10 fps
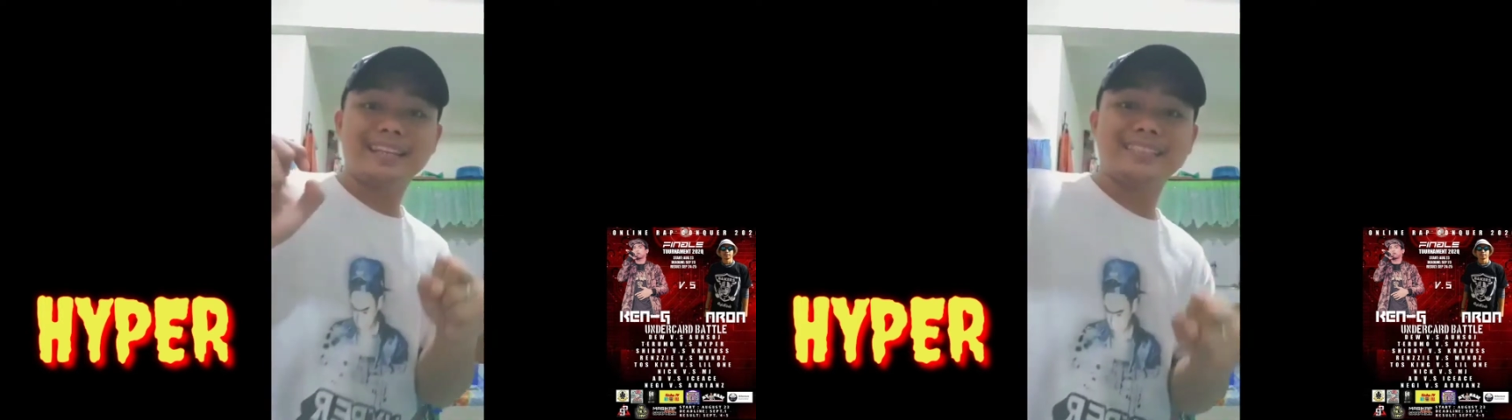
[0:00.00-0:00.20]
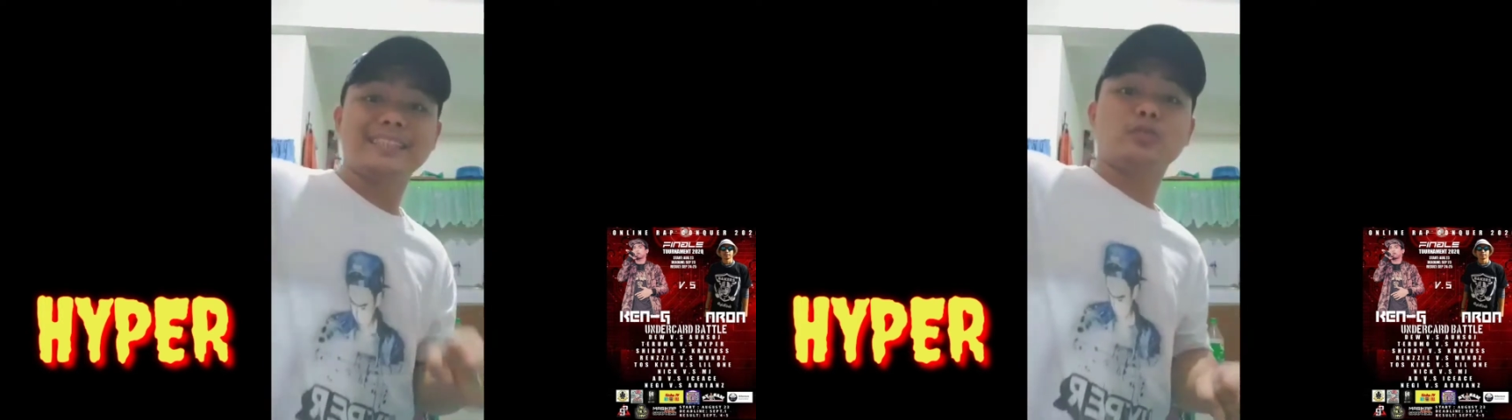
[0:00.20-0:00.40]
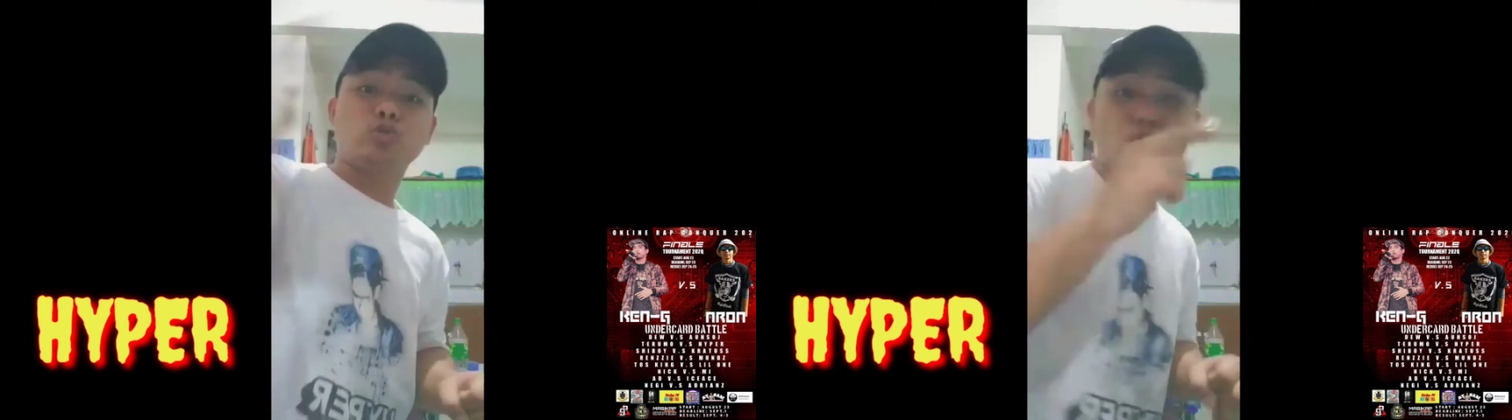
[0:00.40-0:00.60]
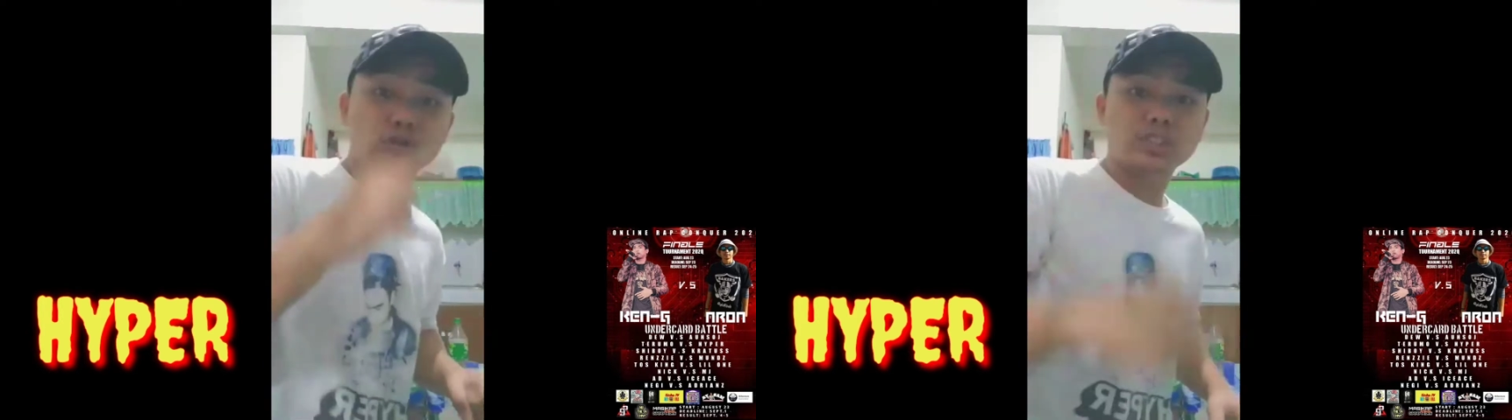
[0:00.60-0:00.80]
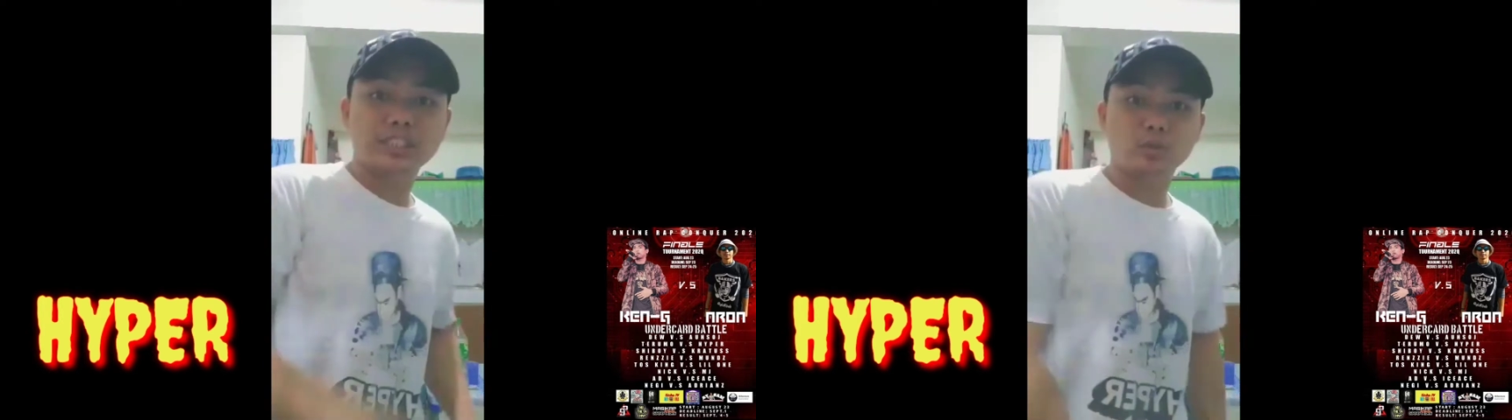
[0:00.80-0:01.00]
Kasi
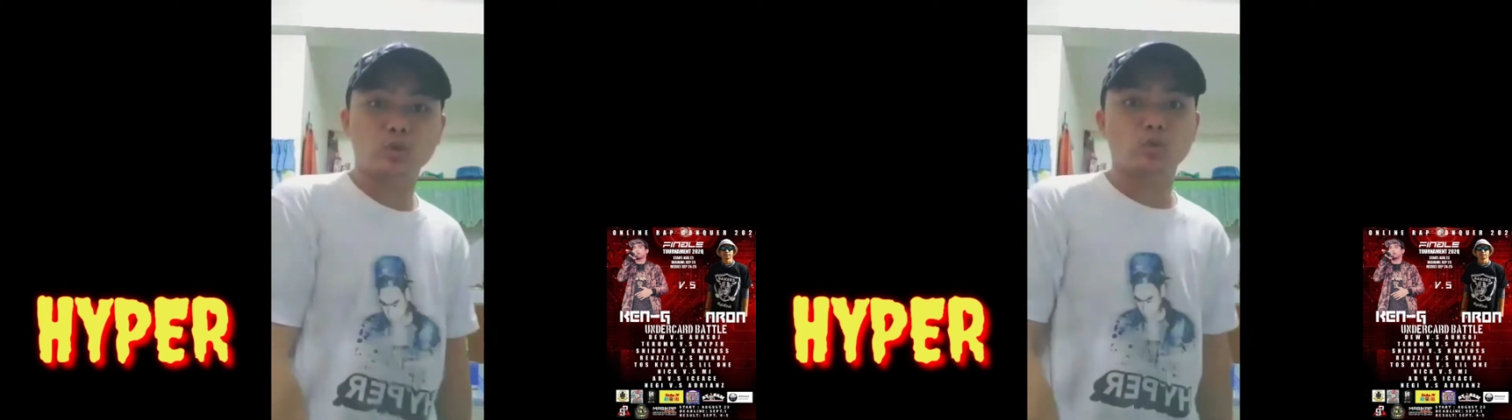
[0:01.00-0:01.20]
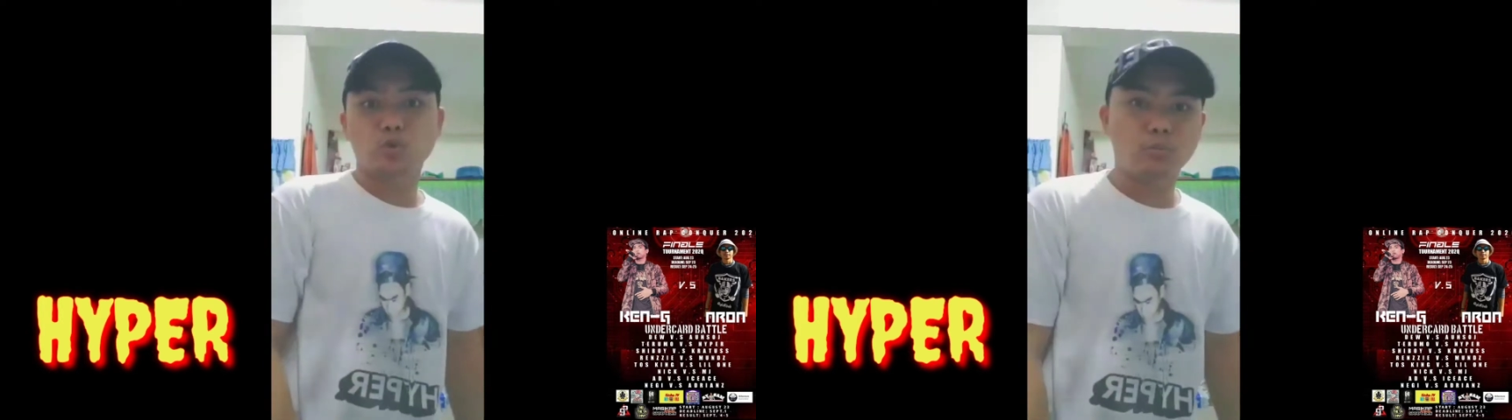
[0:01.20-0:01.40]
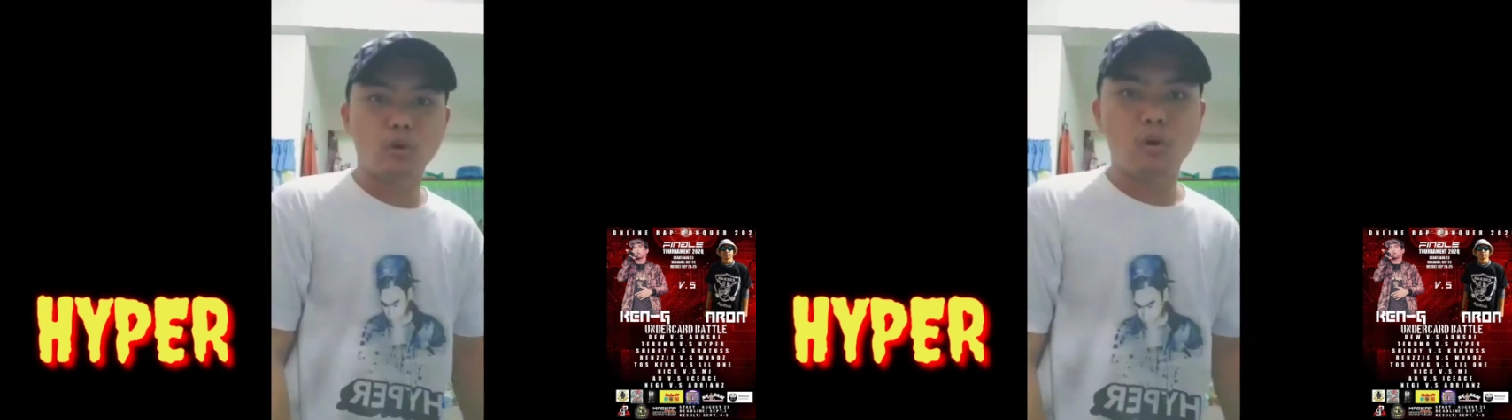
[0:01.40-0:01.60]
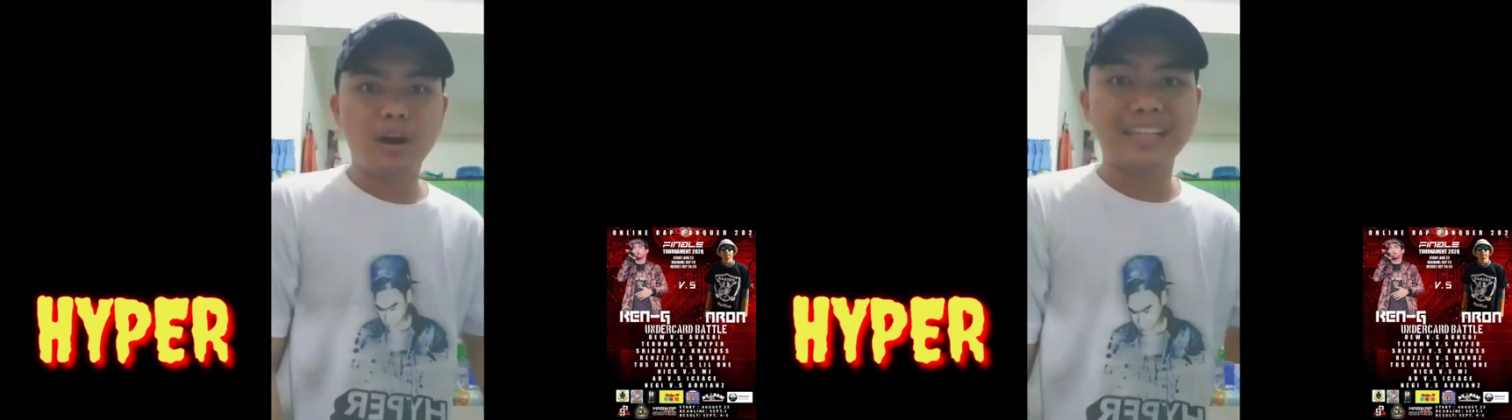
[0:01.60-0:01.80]
tong si Terumo.